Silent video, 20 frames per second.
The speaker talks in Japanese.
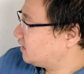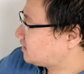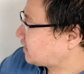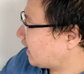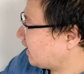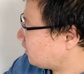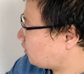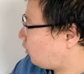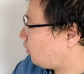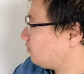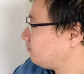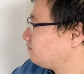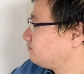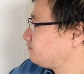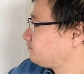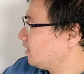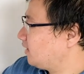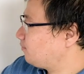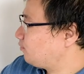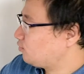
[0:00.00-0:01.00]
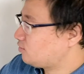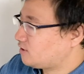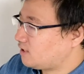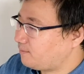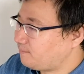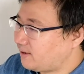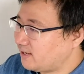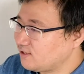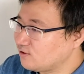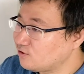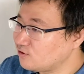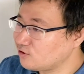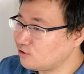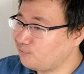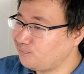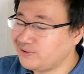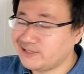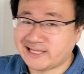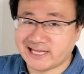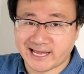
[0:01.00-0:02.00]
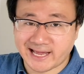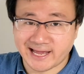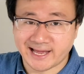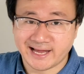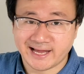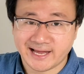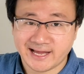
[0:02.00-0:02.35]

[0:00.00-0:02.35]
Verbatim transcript: で、最後、ね、僕がまあいろいろ見て